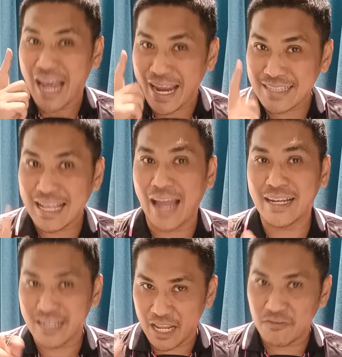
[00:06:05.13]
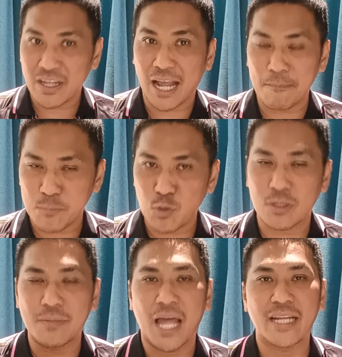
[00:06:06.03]
ให้ทันเอฟเอพสุด
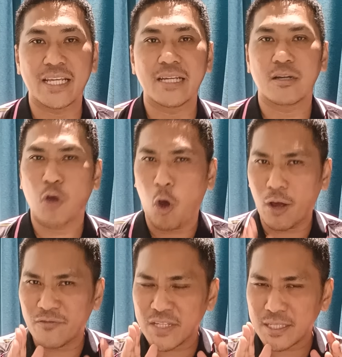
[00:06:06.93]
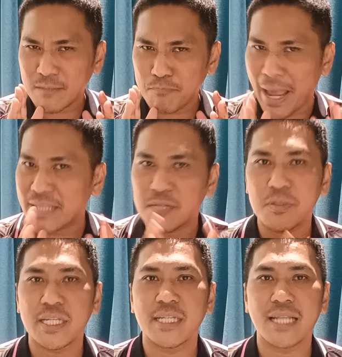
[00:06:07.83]
สัปดาห์นี้ขอฟิตสัก
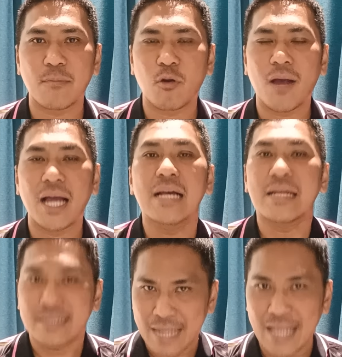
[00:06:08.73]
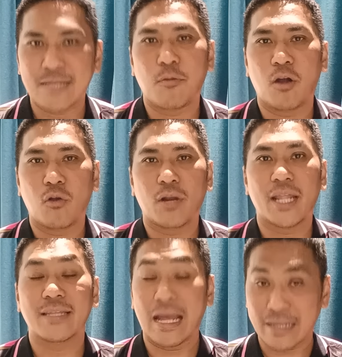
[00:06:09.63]
80% จะนำก็ว่าน่าจะพอลง
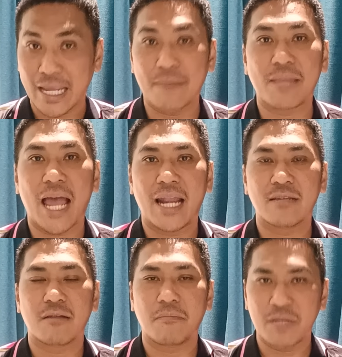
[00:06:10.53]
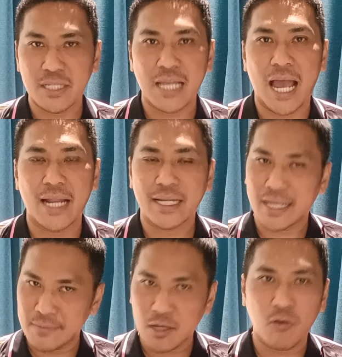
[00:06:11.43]
เล่นทั้งเกมได้แล้วสำหรับลิชานะ
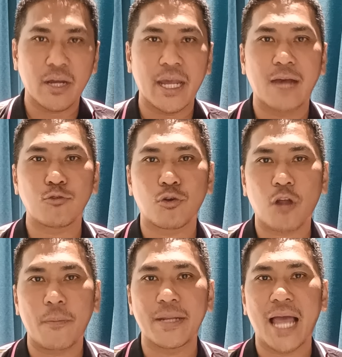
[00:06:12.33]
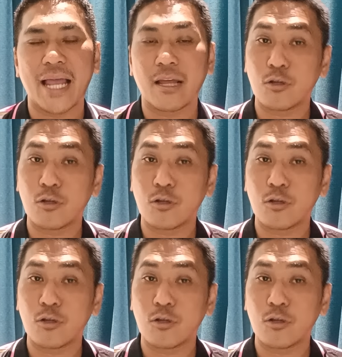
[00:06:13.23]
เกมนี้โอเคเอาตัวรอดไปได้